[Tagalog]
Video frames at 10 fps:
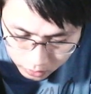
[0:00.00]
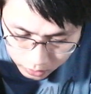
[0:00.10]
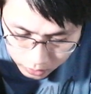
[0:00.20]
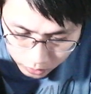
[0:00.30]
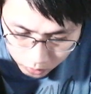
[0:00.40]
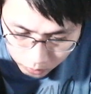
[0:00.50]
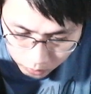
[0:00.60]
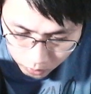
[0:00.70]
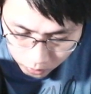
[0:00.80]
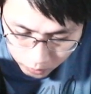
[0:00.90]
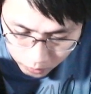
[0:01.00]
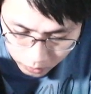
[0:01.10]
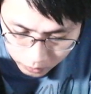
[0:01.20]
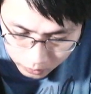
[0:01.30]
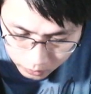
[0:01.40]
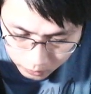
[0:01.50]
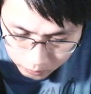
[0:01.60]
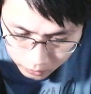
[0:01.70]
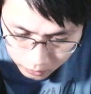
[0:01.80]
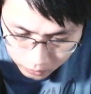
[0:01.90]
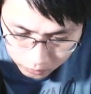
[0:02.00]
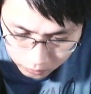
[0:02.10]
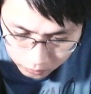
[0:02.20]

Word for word: Ganito lang po ang gumagawa ng tablet ko.